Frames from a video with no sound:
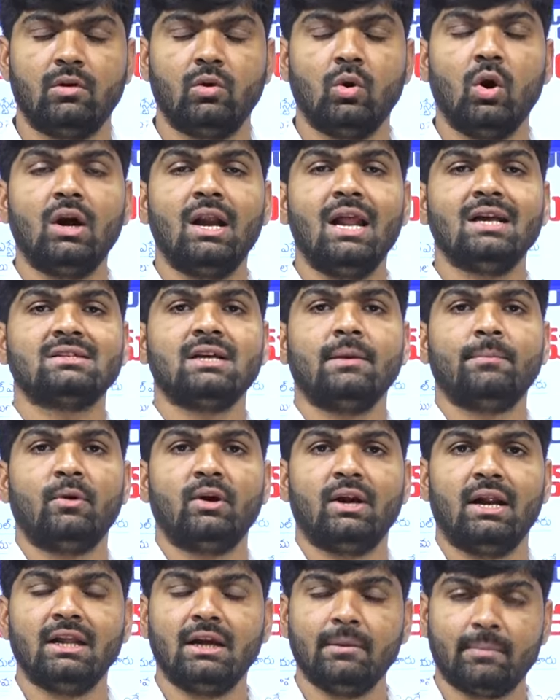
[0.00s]
రోడ్లు
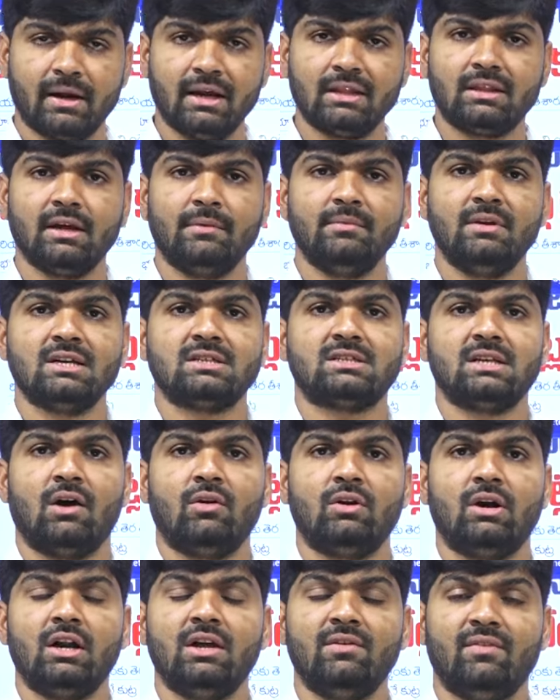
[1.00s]
వేసుకపోవడానికి ప్రయత్నం చేస్తూ
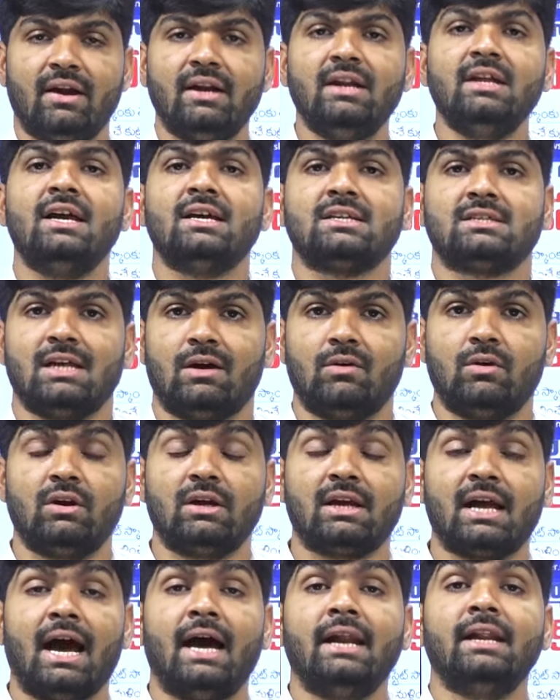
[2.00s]
ఉన్నాడు ఇవన్నీ చేస్తూ
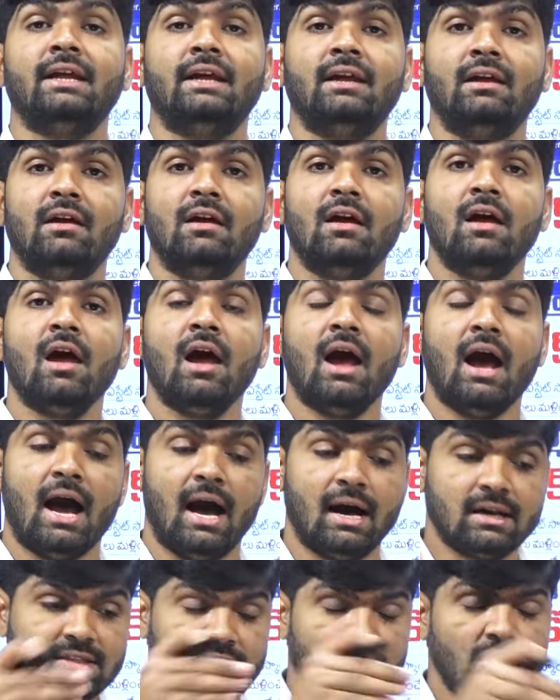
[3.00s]
ఉన్నాడు కానీ
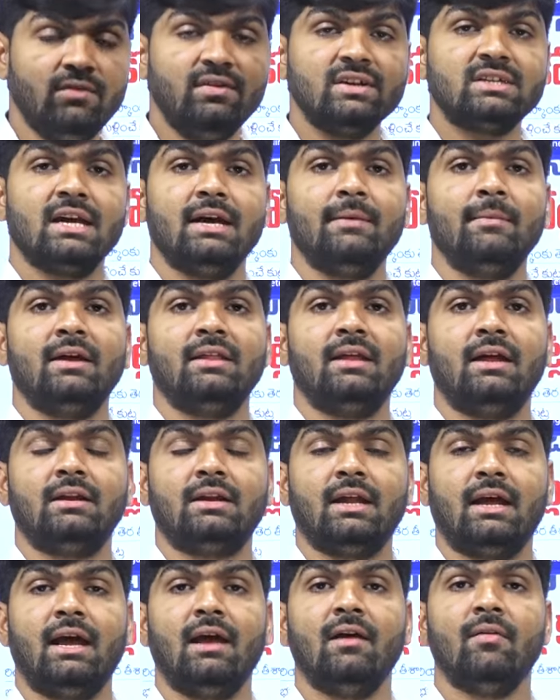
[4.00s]
అసలు విషయం
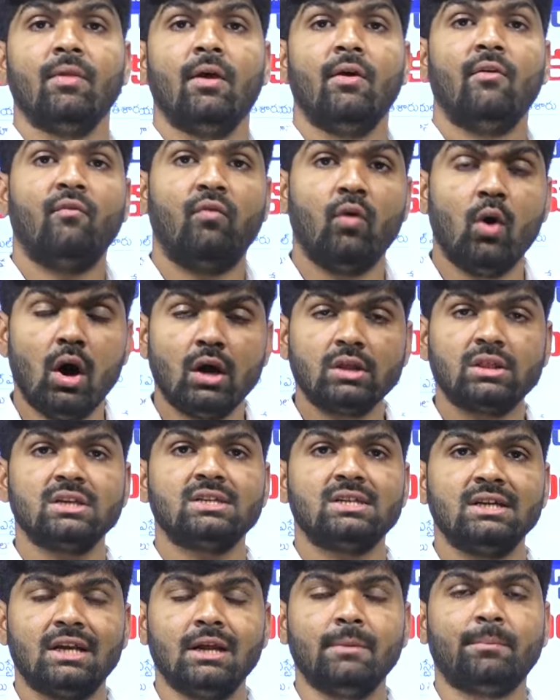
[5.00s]
ఏదంటే ఫోర్త్
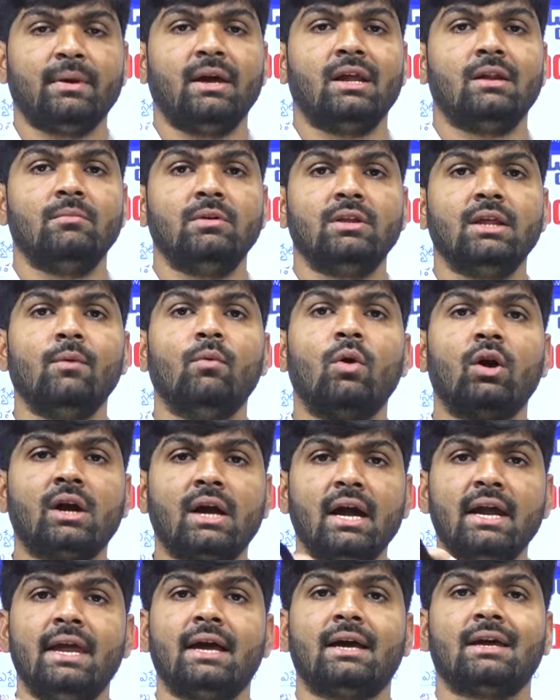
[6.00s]
సిటీ పేరు మీద
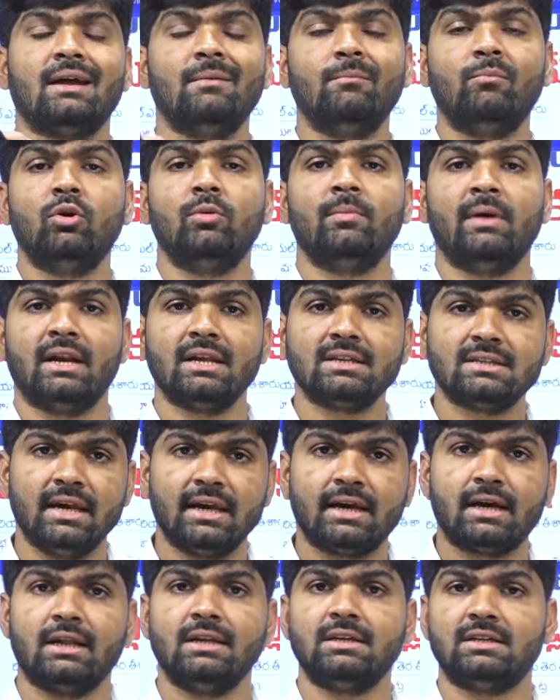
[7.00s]
ఒక్క ఎకరం భూమైనా
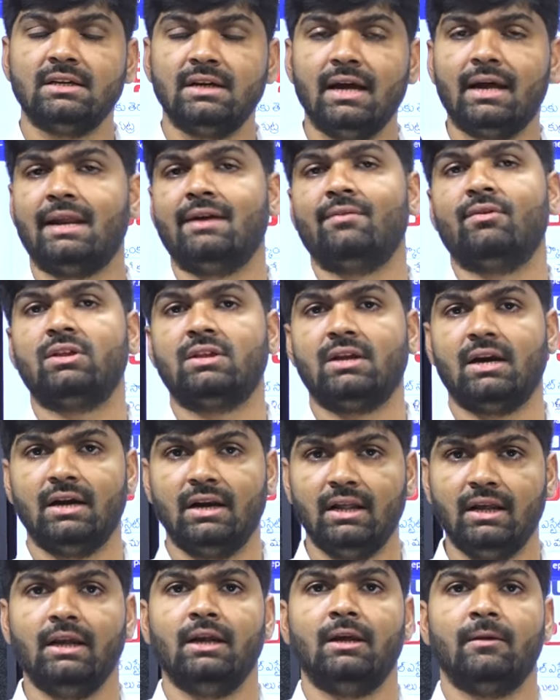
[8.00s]
సేకరించిండా రేవంత్
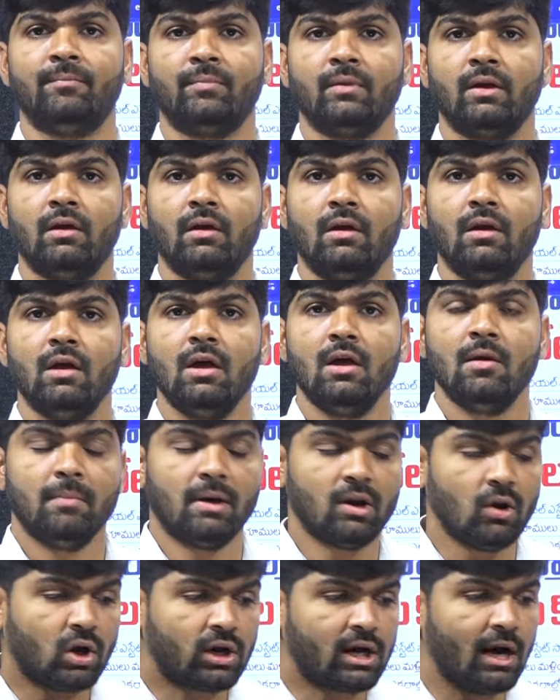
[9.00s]
రెడ్డి
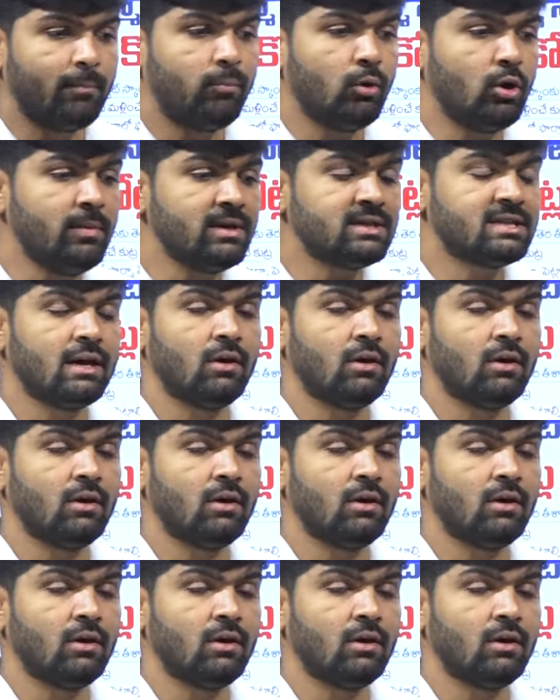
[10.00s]
మరి ఒక్క భూమి